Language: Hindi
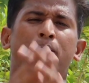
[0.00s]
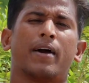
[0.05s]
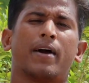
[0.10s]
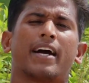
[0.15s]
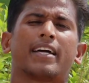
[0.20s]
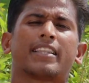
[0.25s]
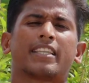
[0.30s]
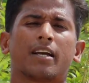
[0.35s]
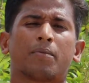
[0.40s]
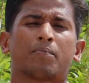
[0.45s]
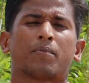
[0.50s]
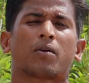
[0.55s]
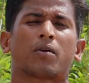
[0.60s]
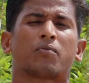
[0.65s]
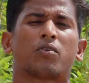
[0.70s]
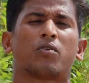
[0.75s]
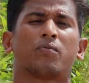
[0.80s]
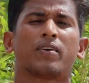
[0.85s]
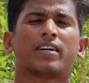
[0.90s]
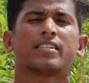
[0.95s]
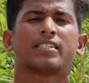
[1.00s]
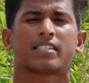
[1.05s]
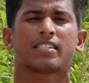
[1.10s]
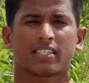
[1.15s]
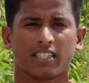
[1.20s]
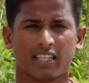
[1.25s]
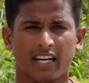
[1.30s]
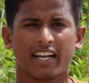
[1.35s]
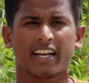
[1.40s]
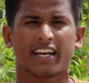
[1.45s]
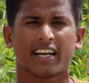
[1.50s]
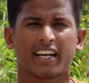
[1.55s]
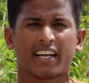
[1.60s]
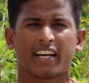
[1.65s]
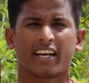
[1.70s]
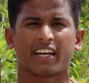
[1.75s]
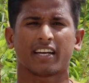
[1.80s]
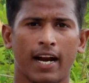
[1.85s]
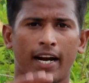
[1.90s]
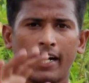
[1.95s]
बेहतर परफॉर्मेंस
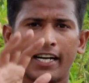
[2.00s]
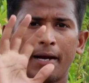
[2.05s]
करेंगे